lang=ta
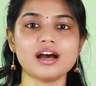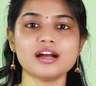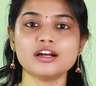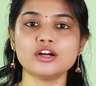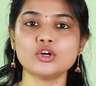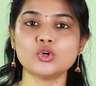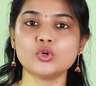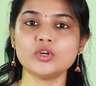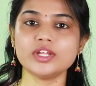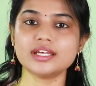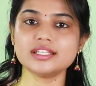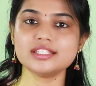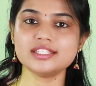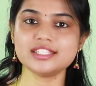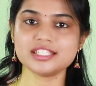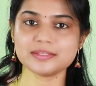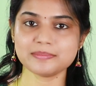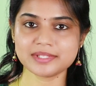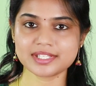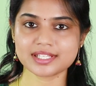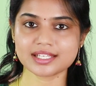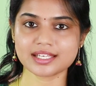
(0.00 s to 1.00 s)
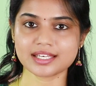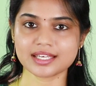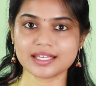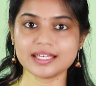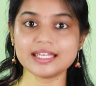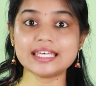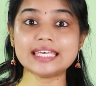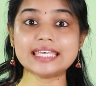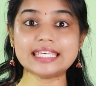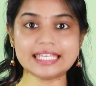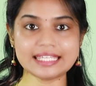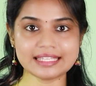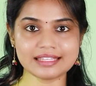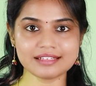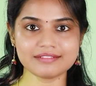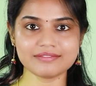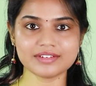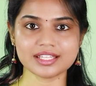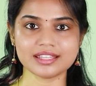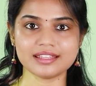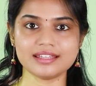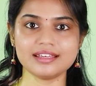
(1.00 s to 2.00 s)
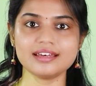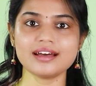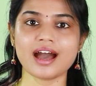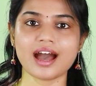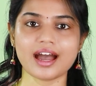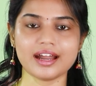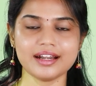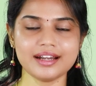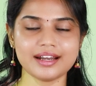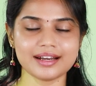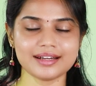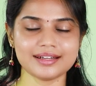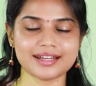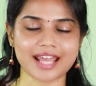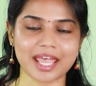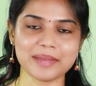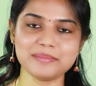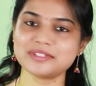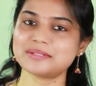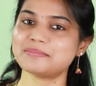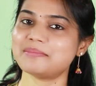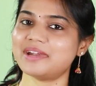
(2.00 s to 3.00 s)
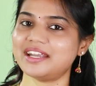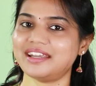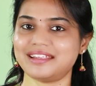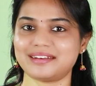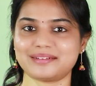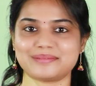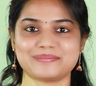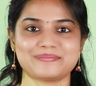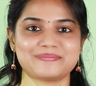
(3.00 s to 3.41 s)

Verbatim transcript: வாங்கக்கூடிய சிப்ஸுக்கு இது வந்து ஹண்ட்ரட் டைம்ஸ் பெட்டர்